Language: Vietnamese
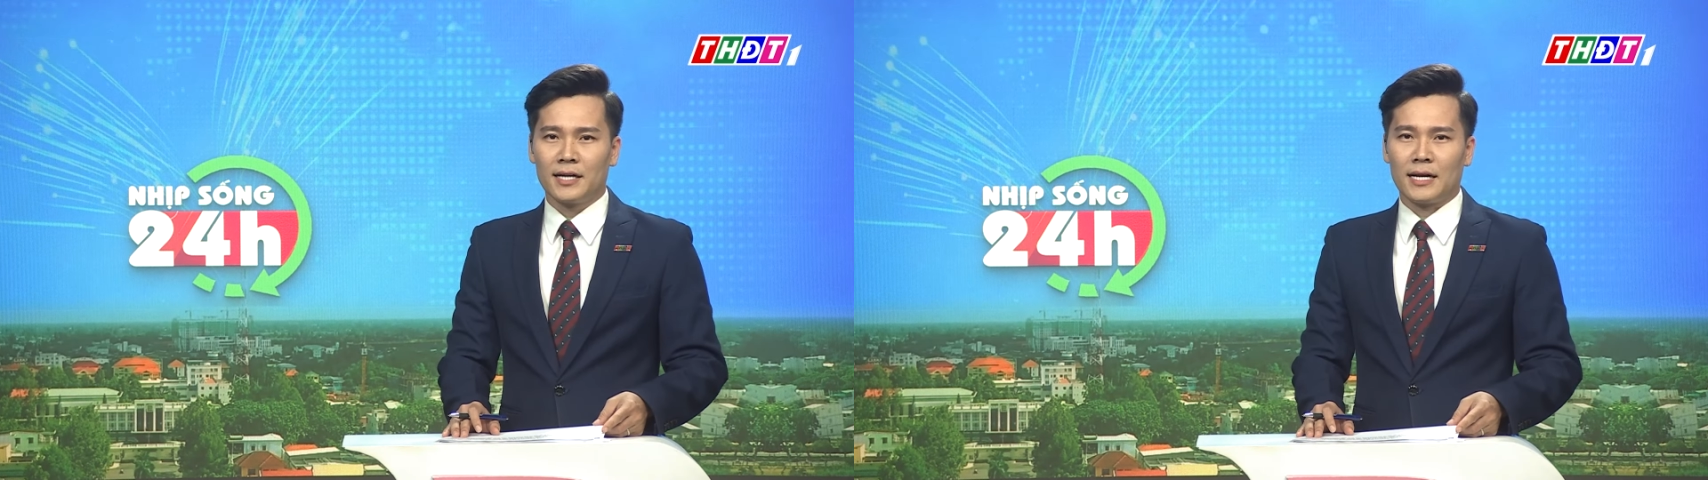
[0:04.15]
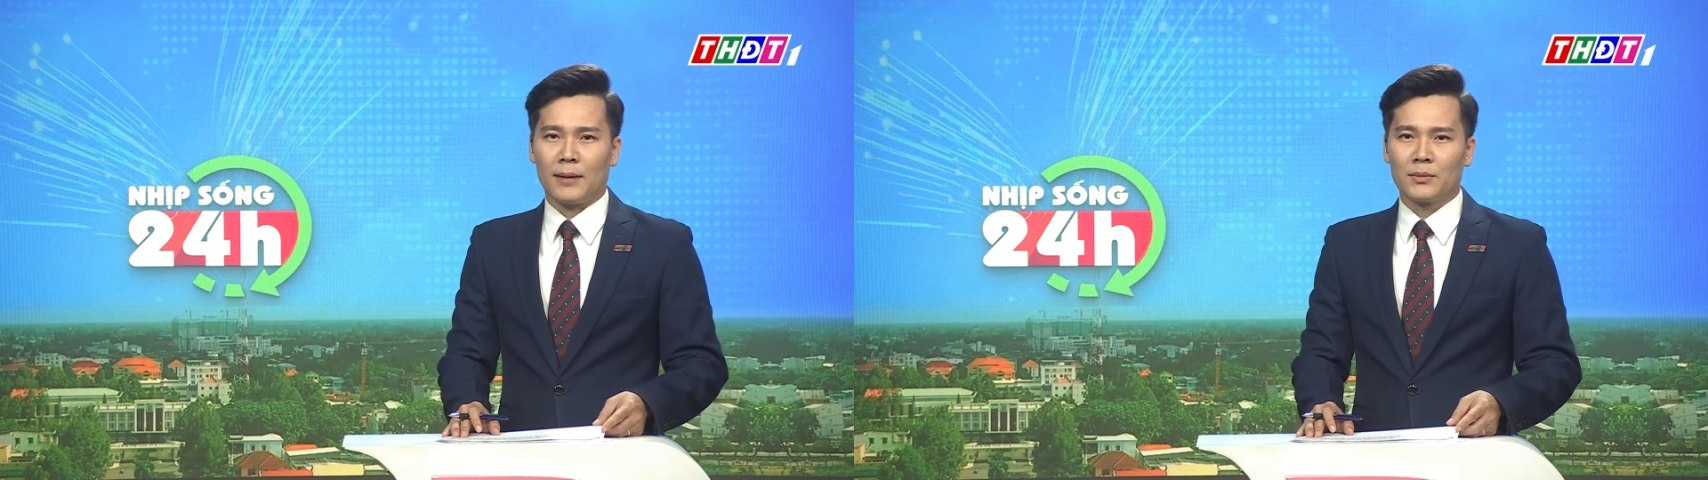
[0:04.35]

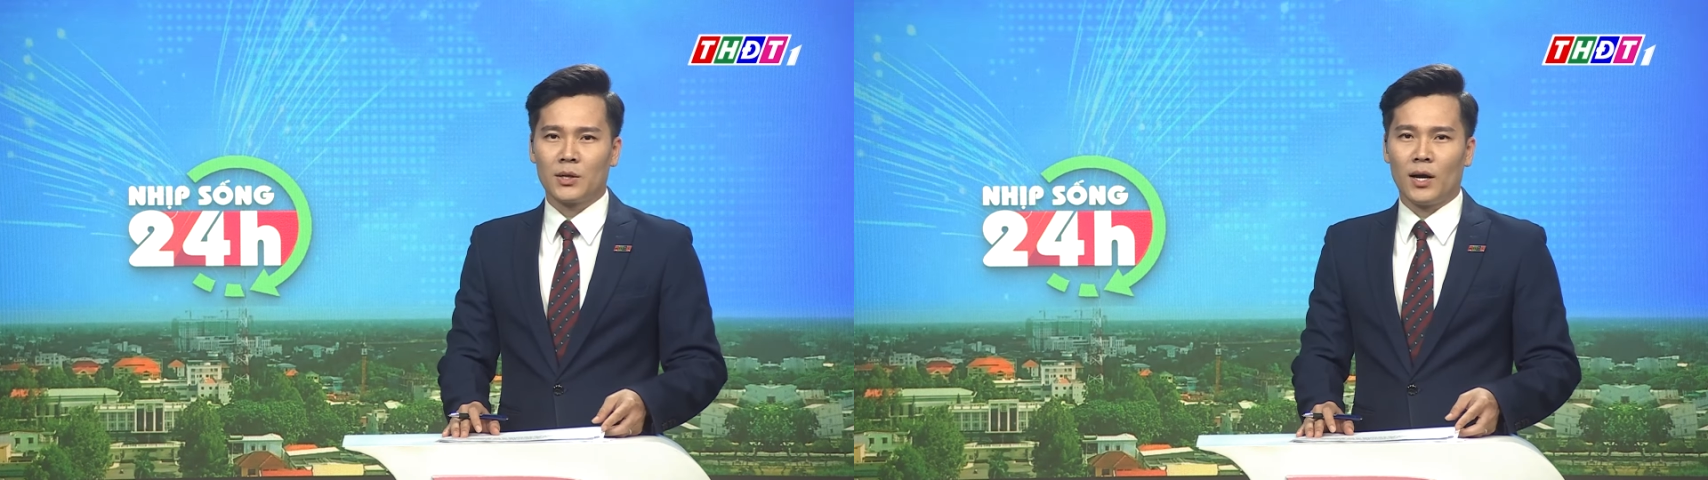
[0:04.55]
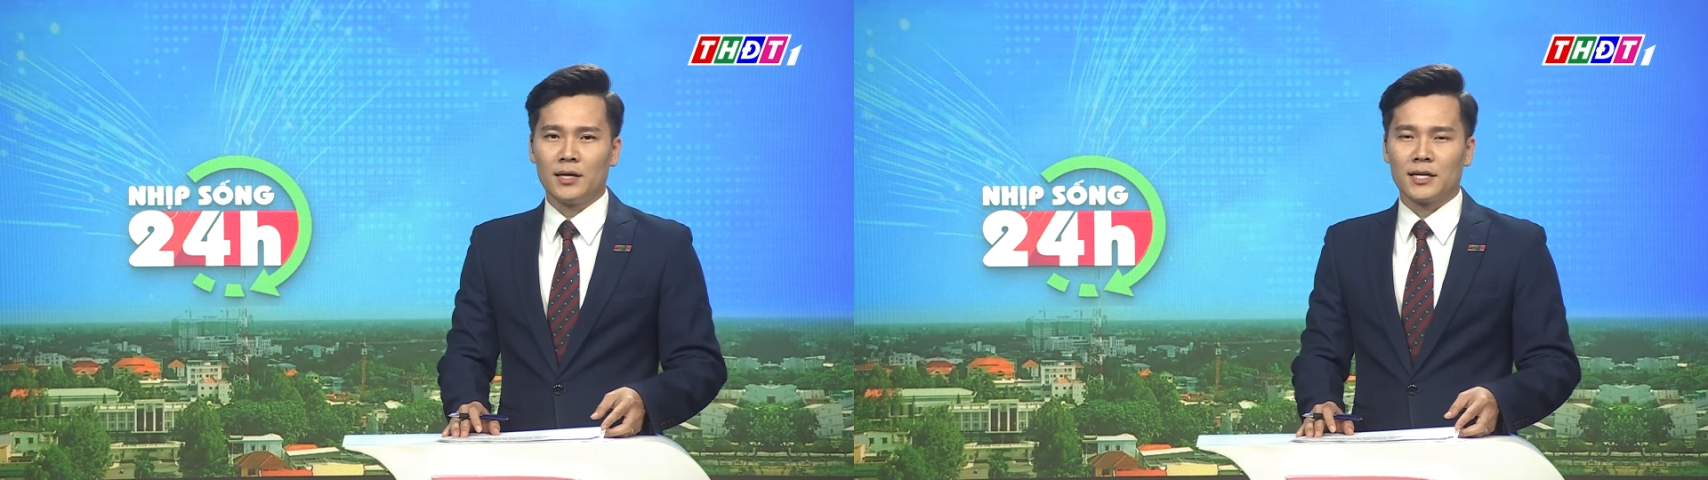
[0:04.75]
in đậm
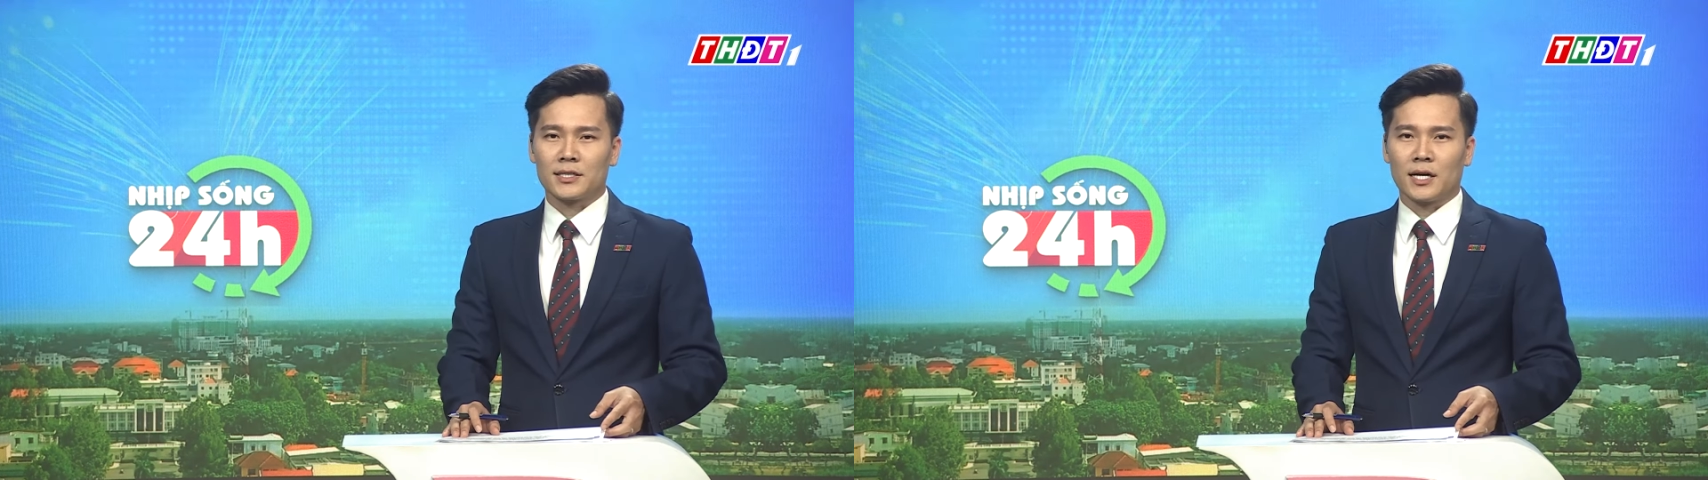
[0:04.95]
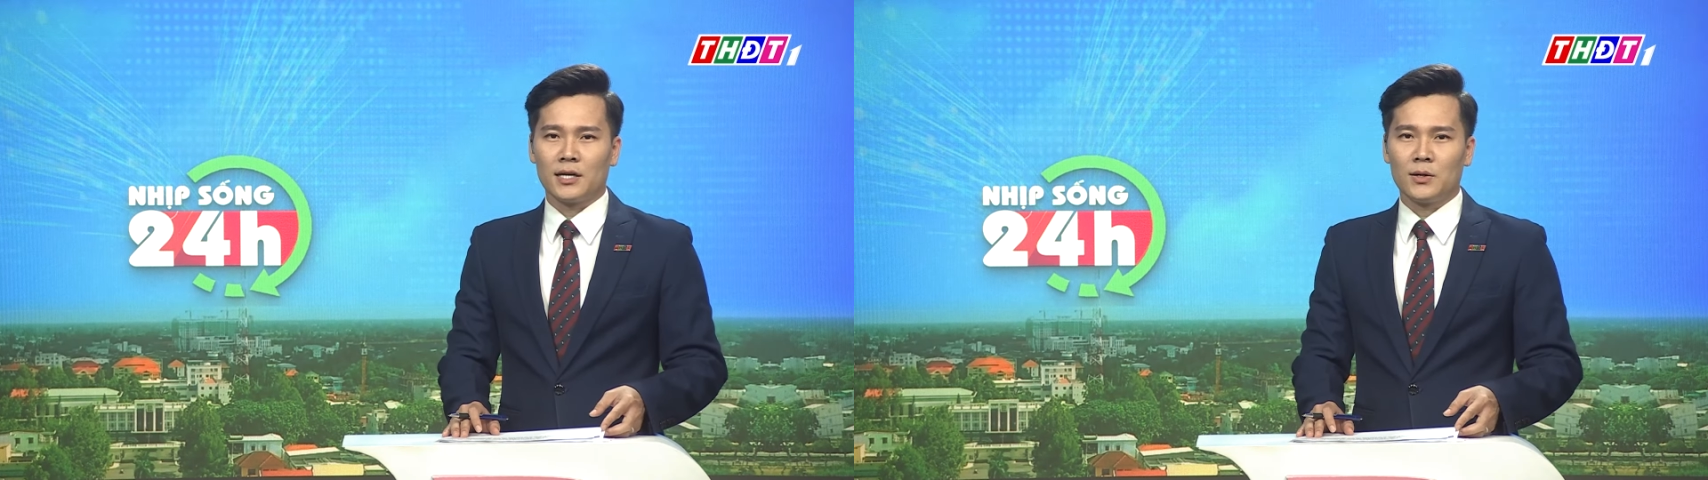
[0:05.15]
dấu ấn
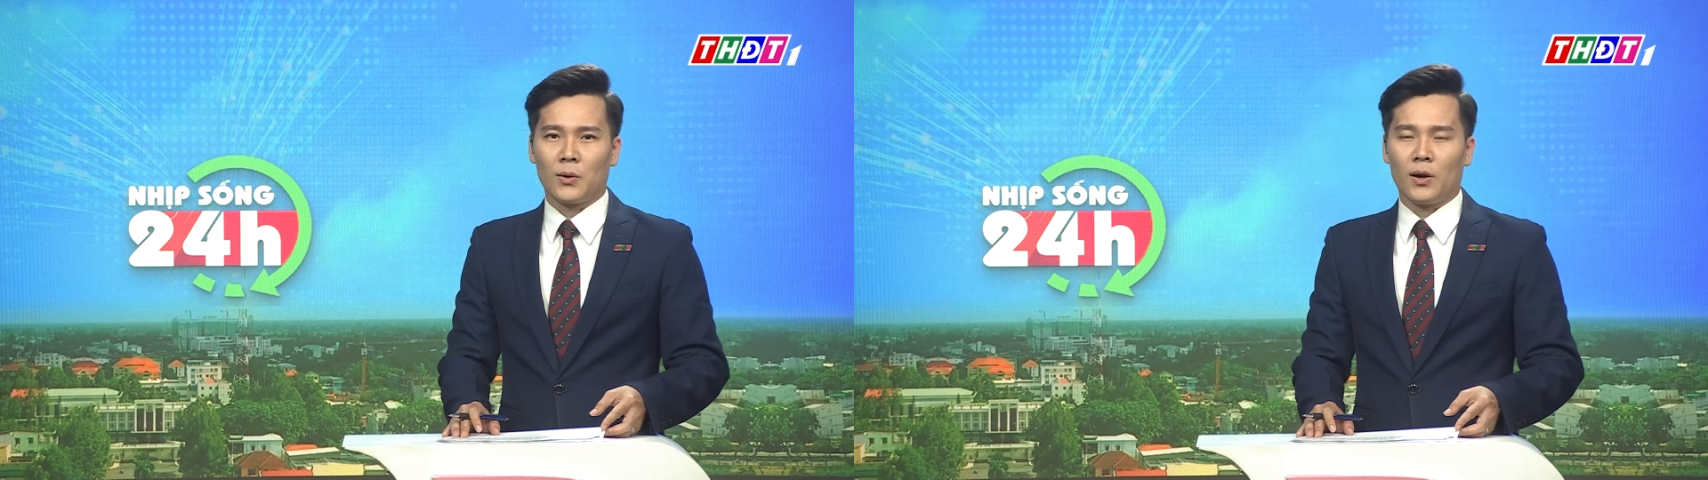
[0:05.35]
lịch sử